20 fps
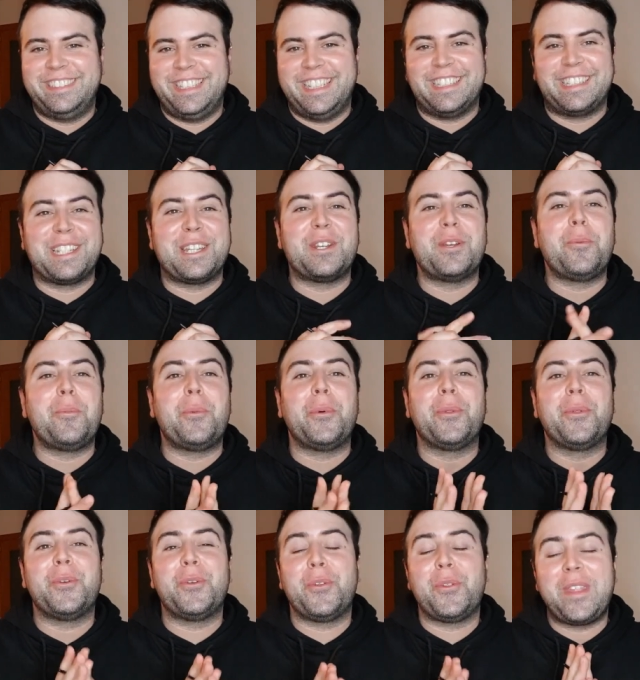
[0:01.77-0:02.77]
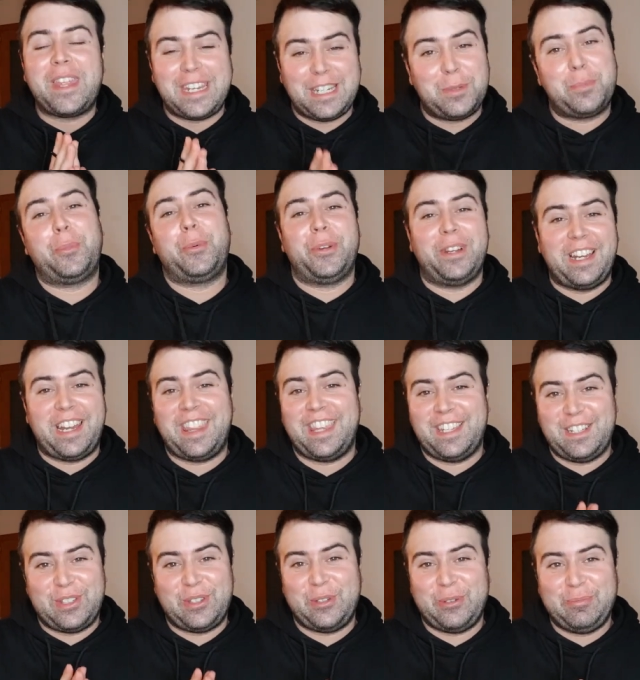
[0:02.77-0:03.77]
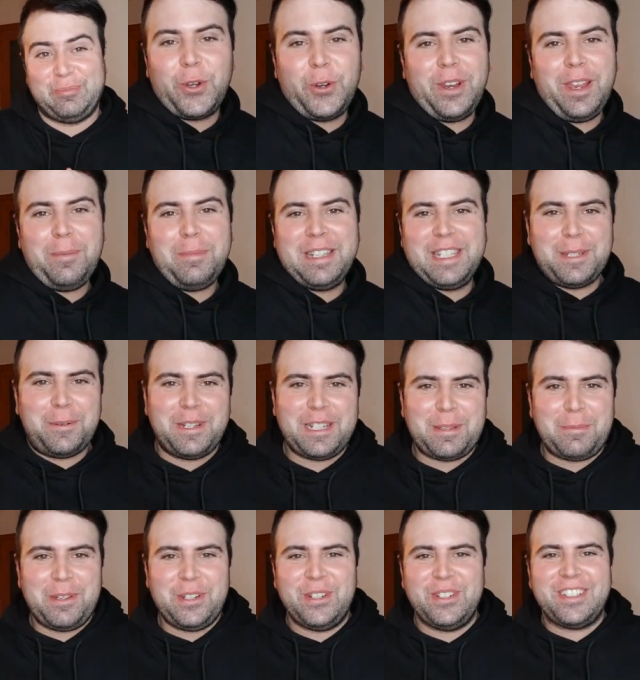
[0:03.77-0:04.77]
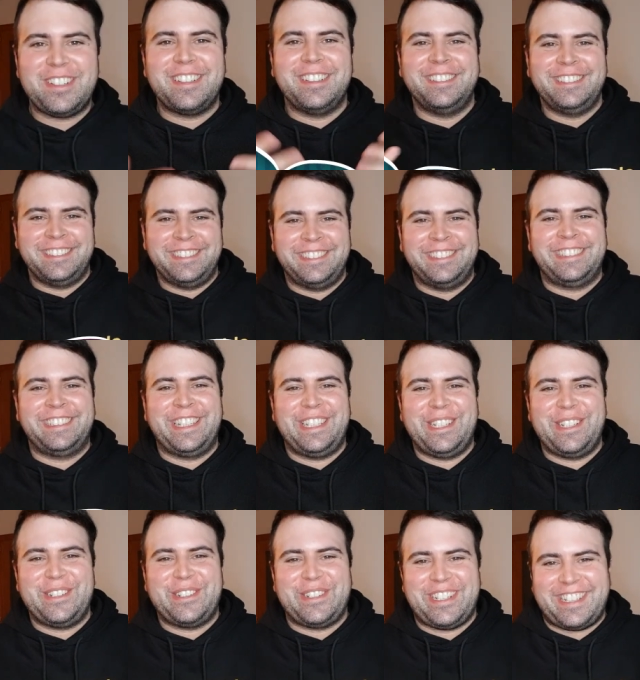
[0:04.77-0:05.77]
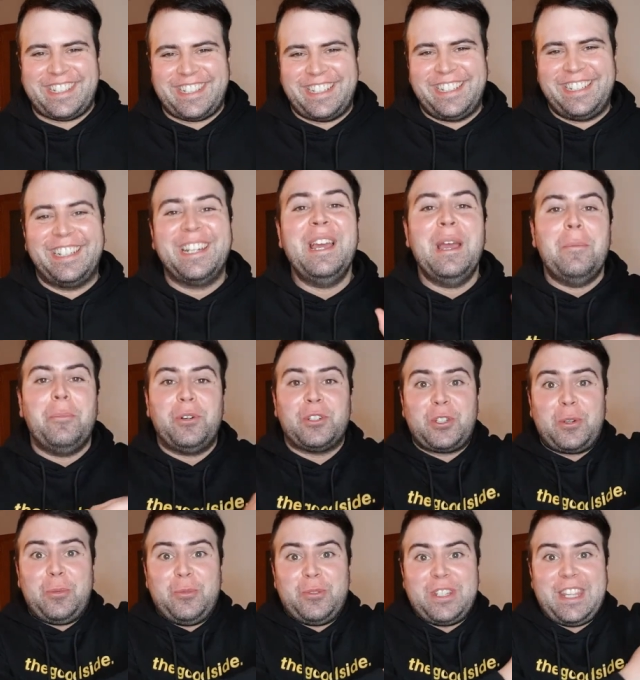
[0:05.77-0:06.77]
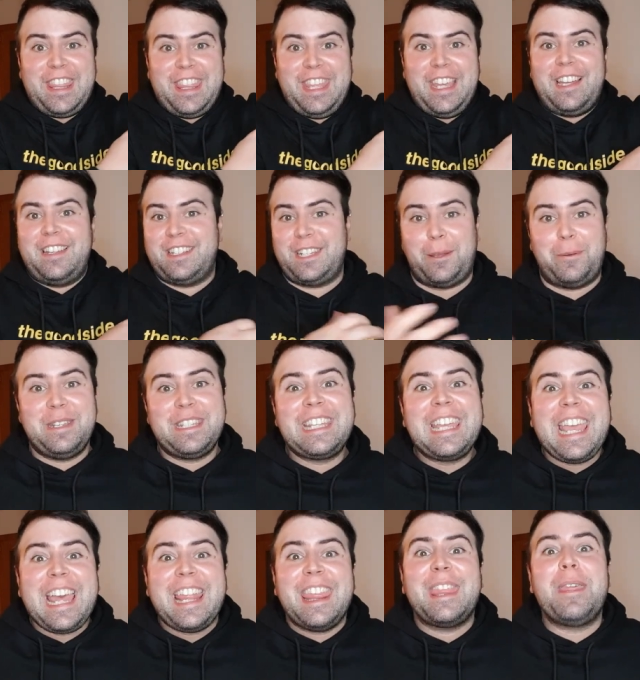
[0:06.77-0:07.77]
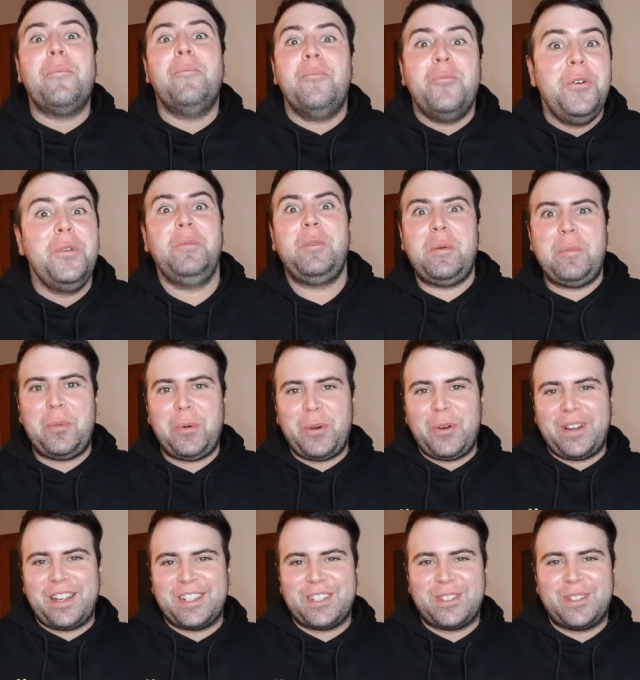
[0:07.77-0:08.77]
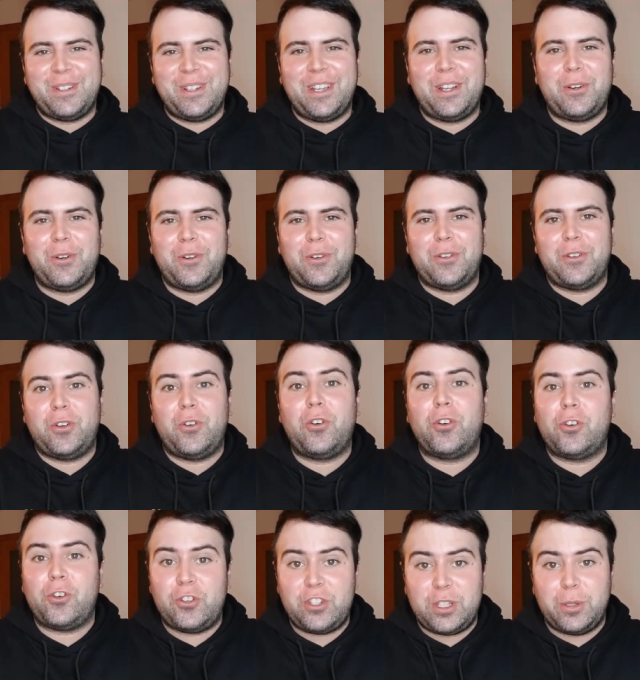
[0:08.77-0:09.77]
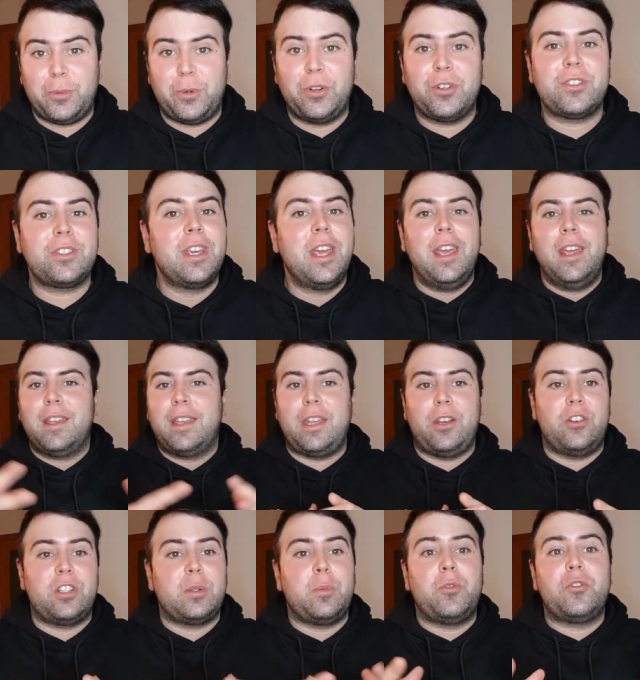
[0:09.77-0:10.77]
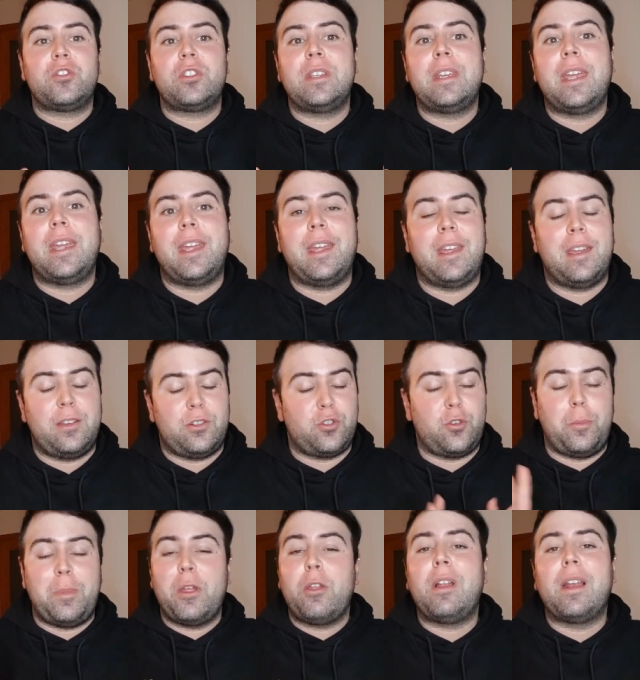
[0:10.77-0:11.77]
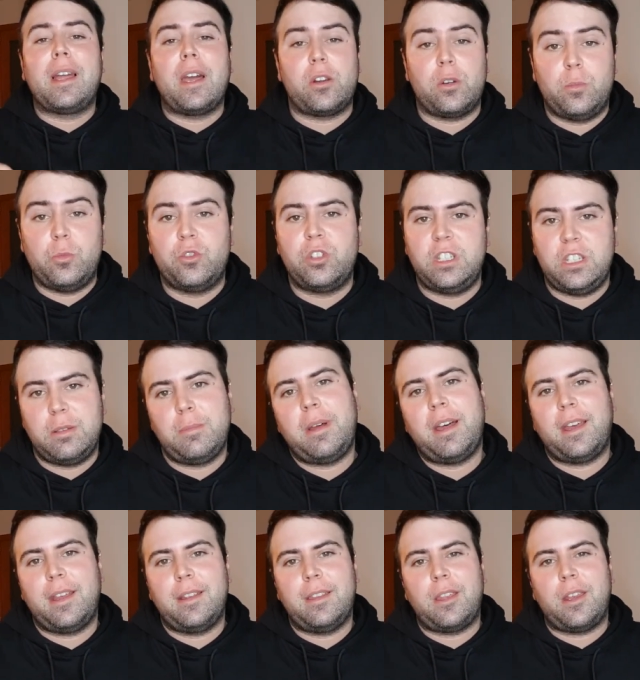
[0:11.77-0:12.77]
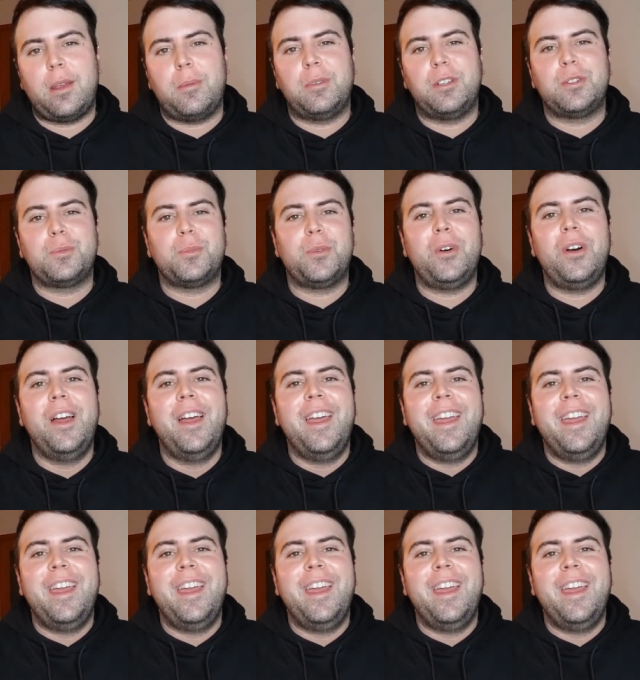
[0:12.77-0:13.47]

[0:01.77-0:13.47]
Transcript: y es que no puedo no dar spoiler de esto. Hola, ¿me echabais de menos? Mm, yo sé. Pues como os decía, sabéis que hace muy muy poco que estoy con, con Glossybox, que nos hemos eh, sumado al carro muchísima gente ahora mismo